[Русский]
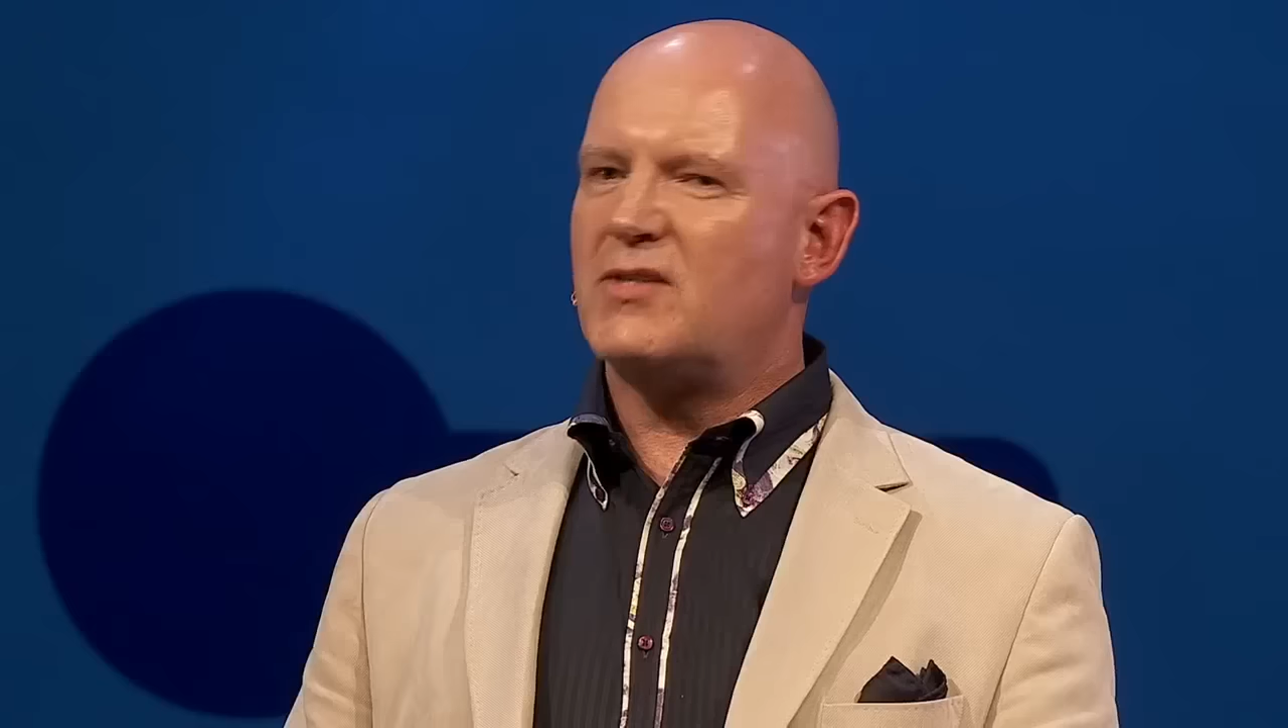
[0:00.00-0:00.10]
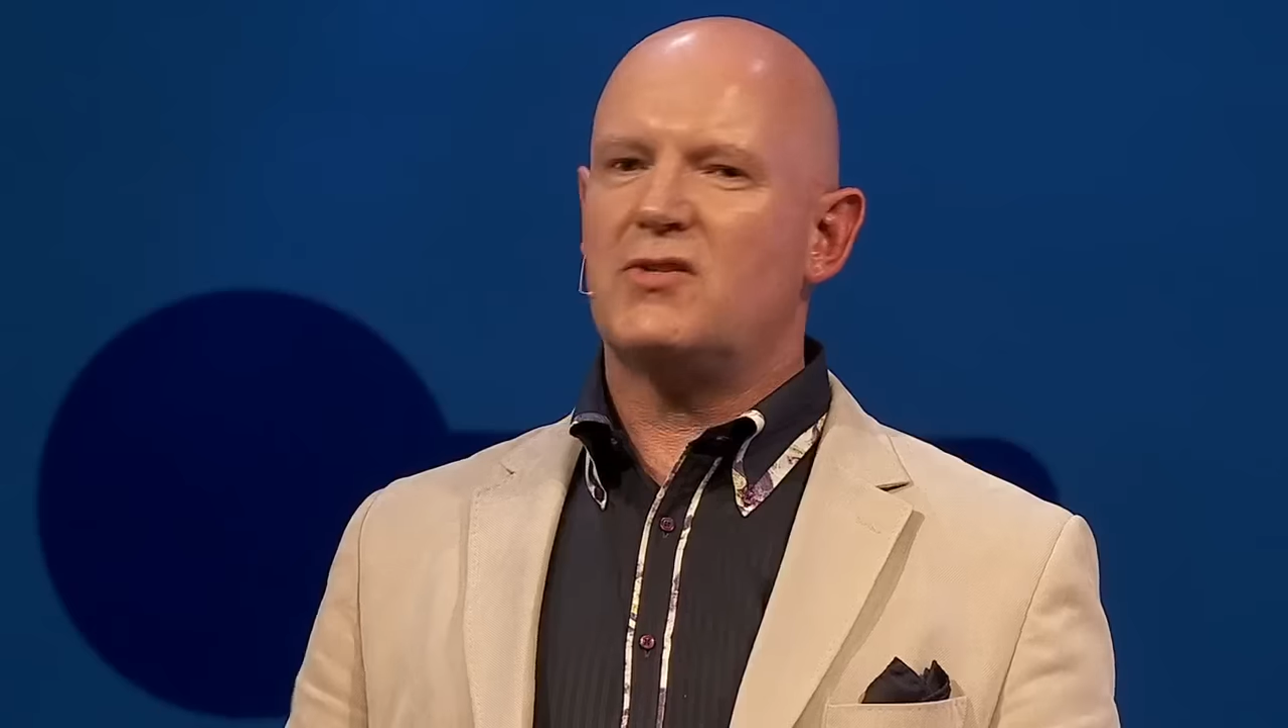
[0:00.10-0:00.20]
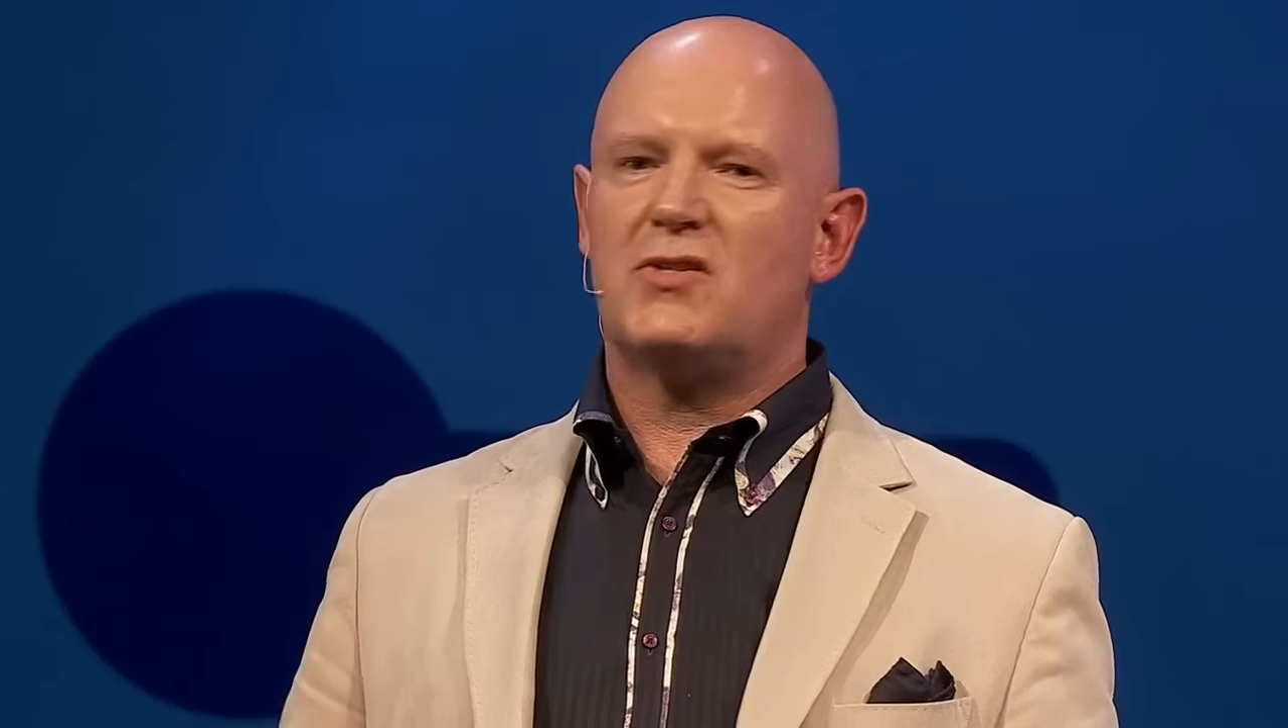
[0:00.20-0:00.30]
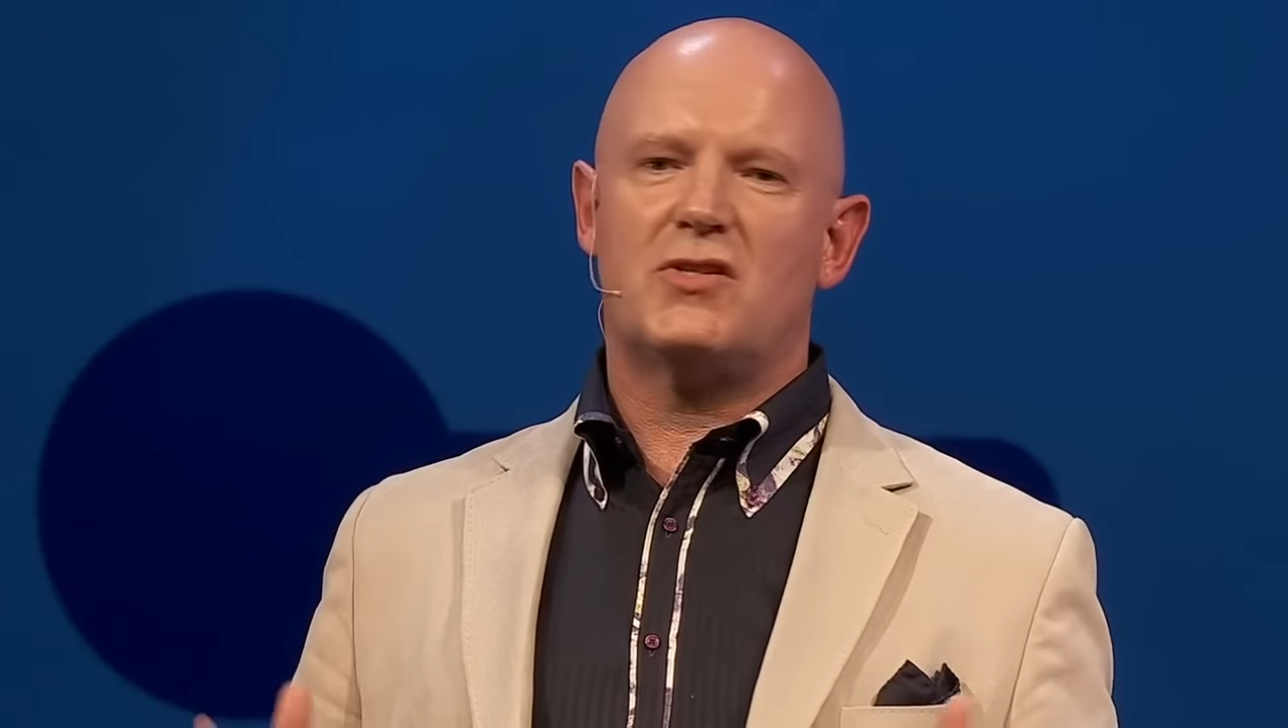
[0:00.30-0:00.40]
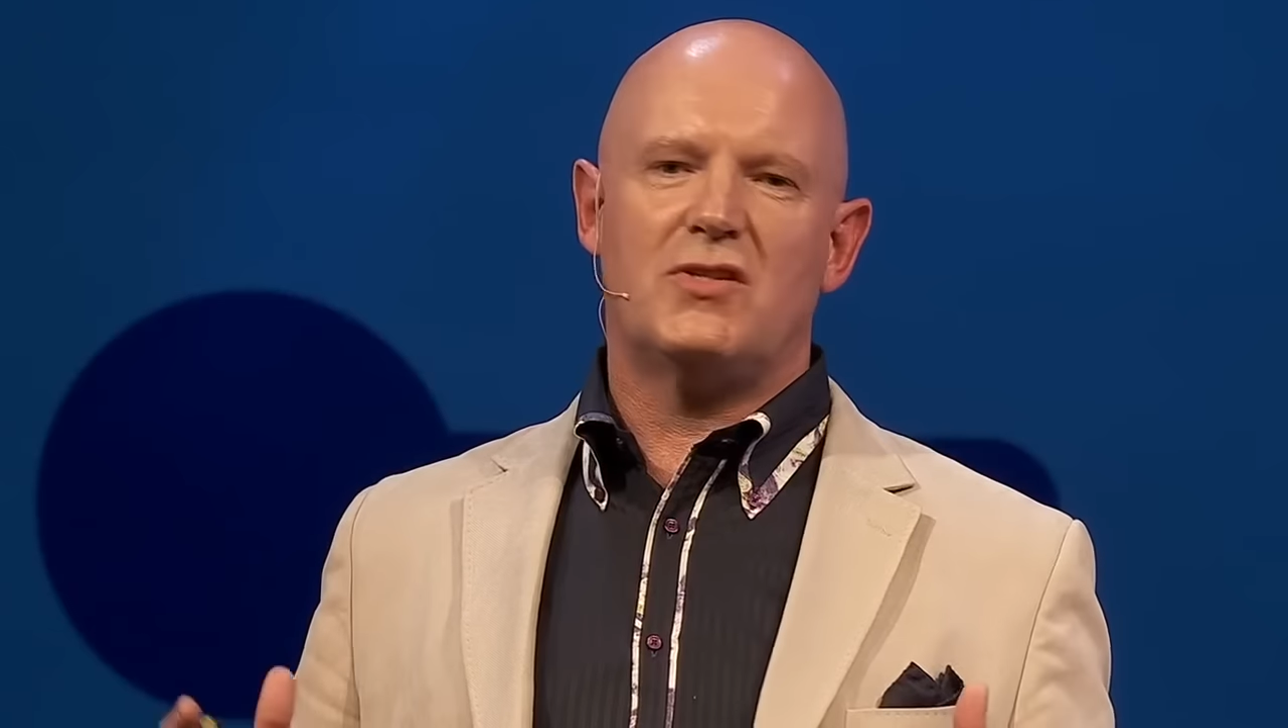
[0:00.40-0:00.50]
бы
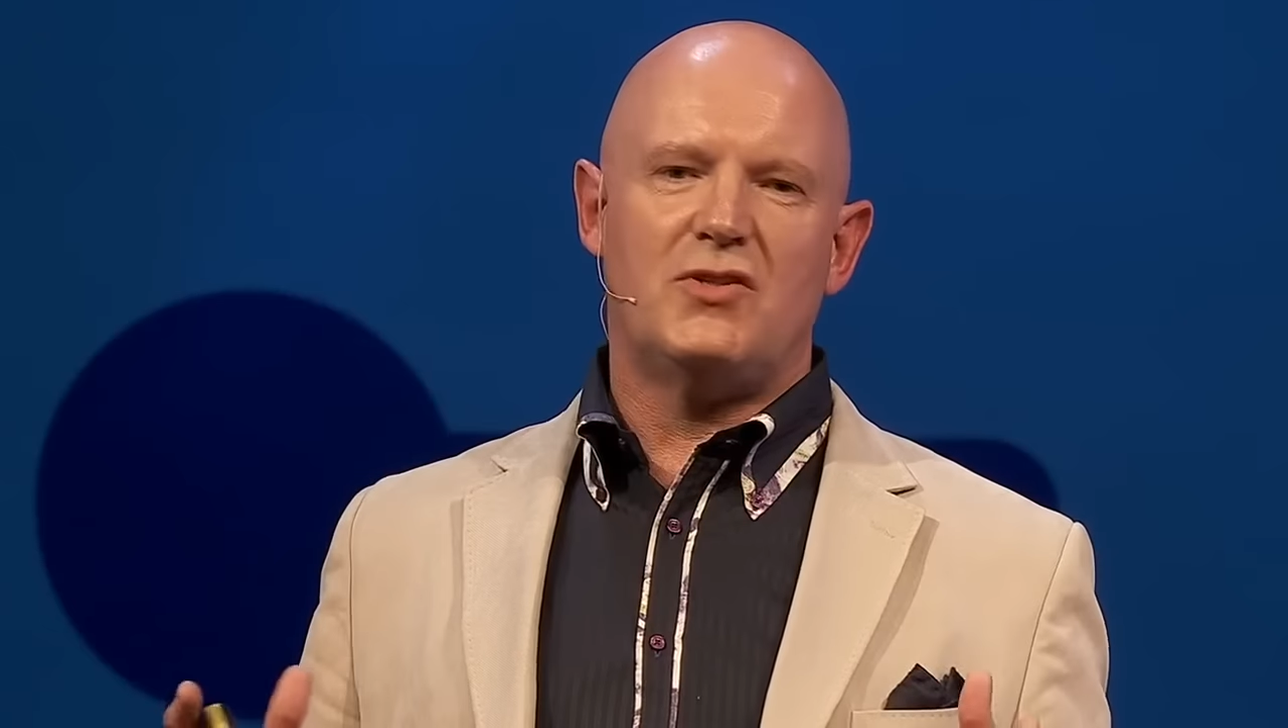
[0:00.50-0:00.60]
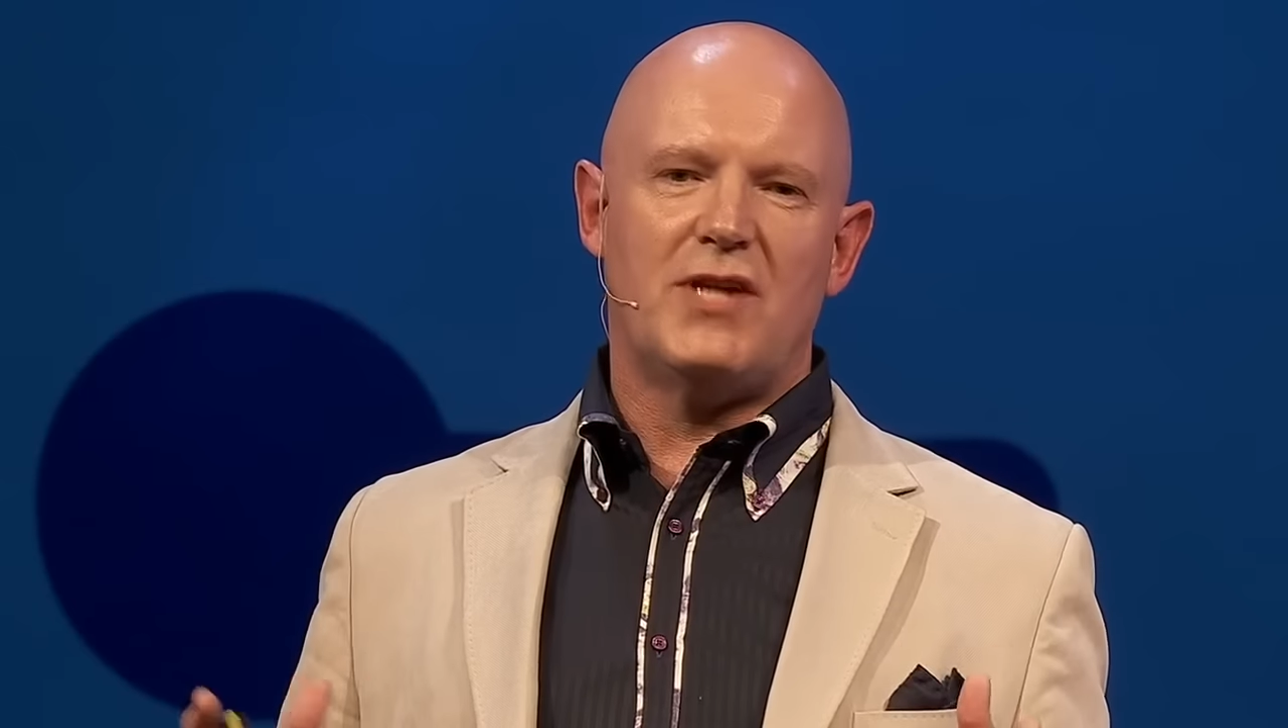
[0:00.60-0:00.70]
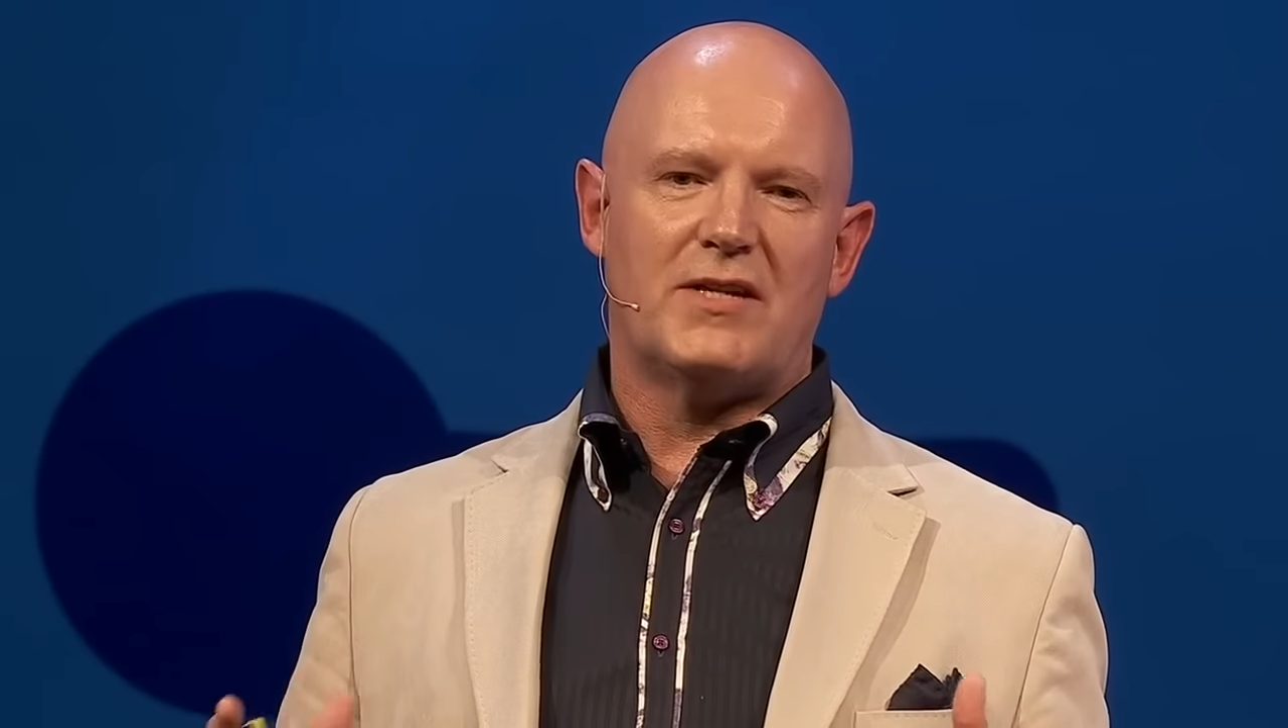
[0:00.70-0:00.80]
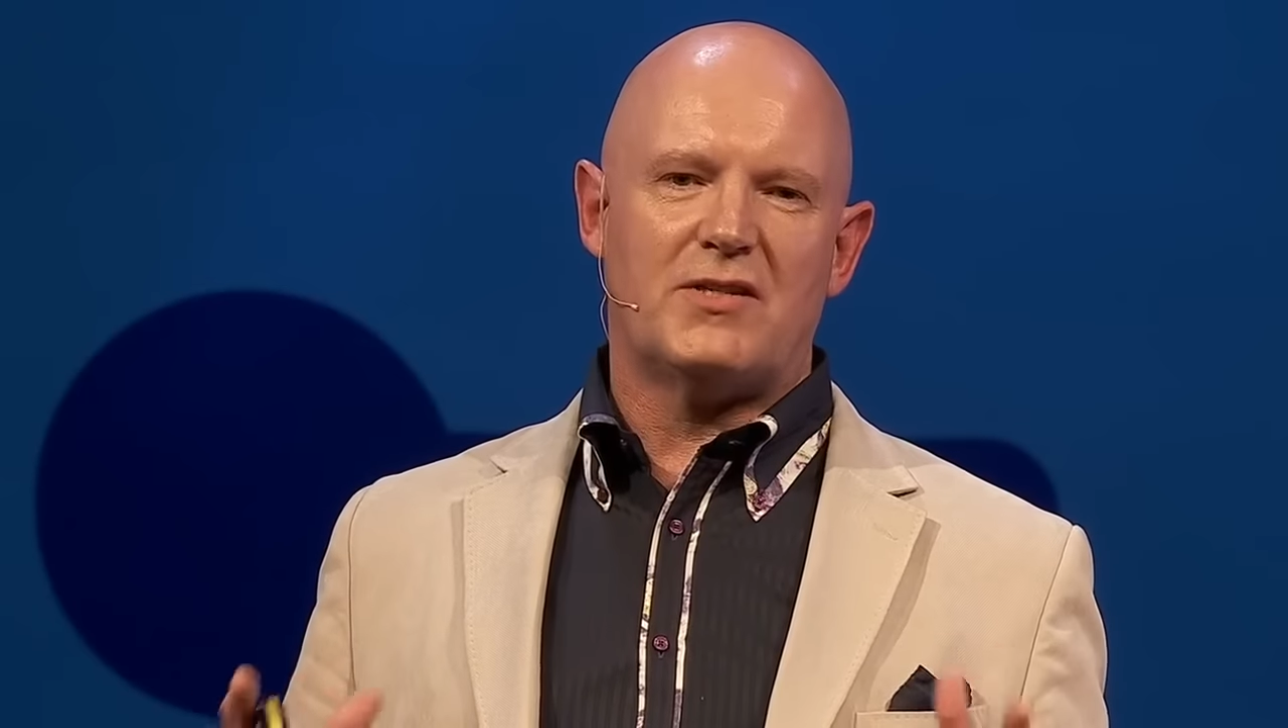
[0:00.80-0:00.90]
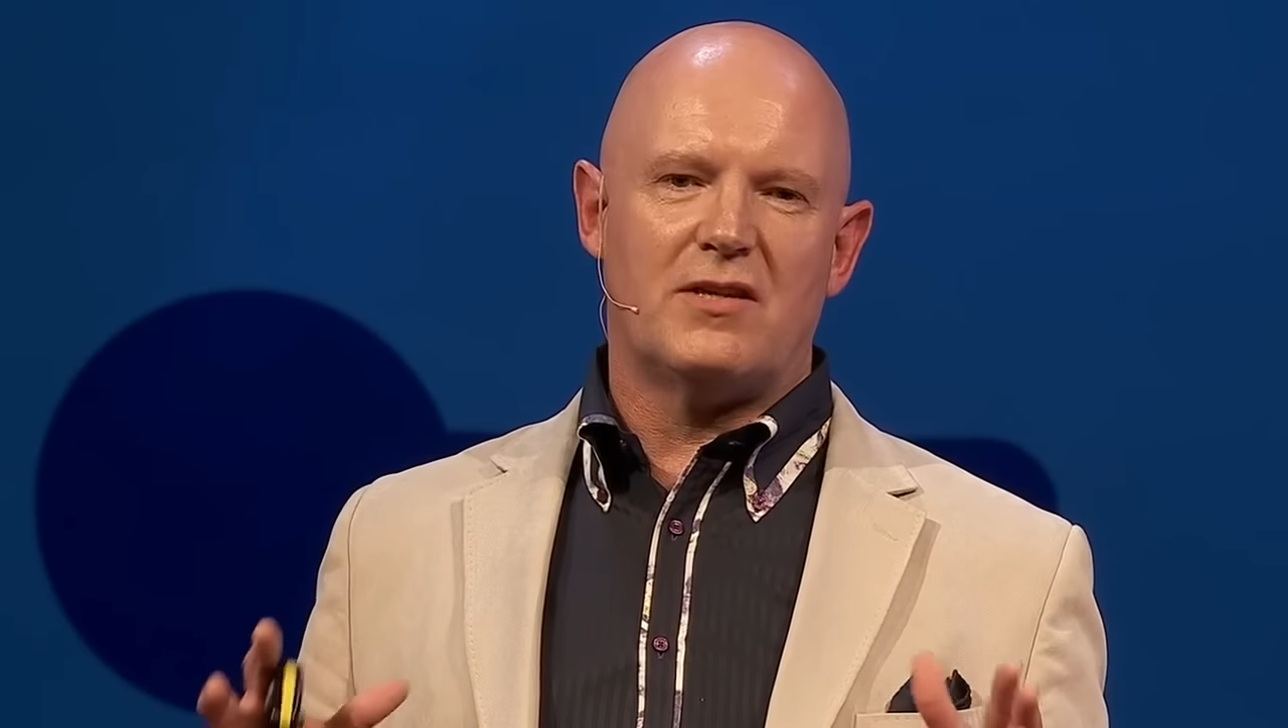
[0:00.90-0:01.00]
хотел
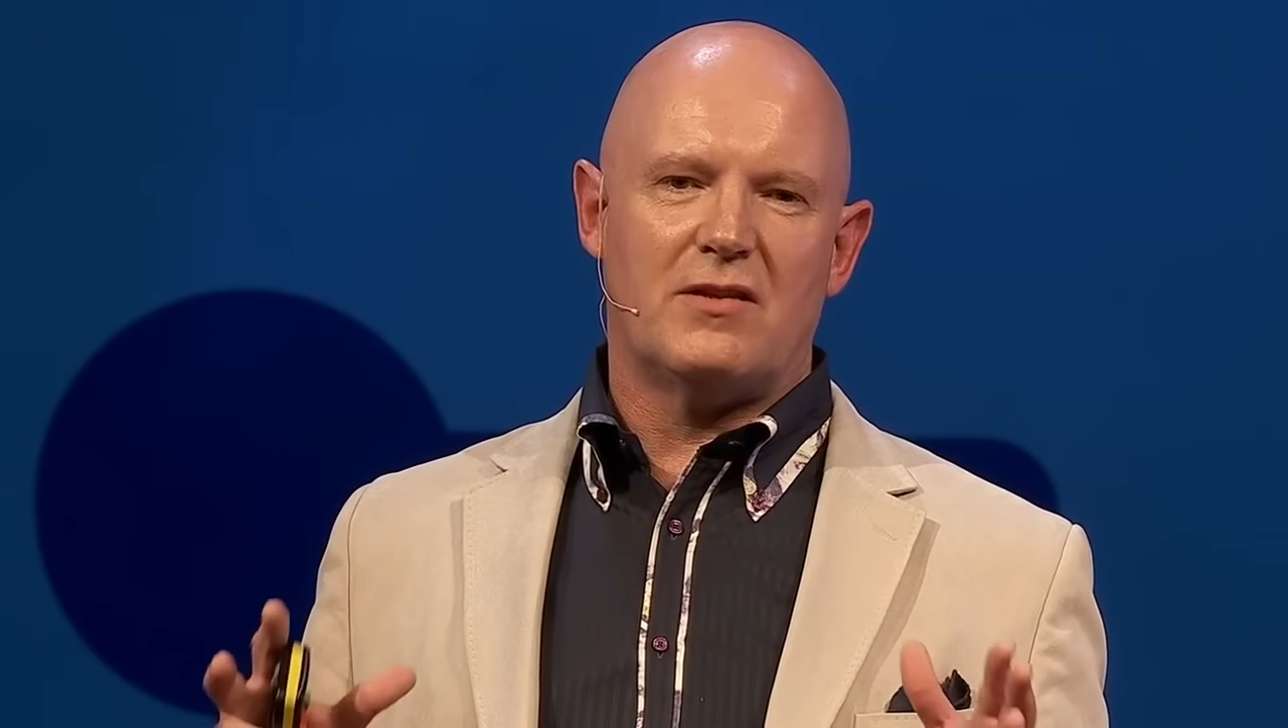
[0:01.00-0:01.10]
предложить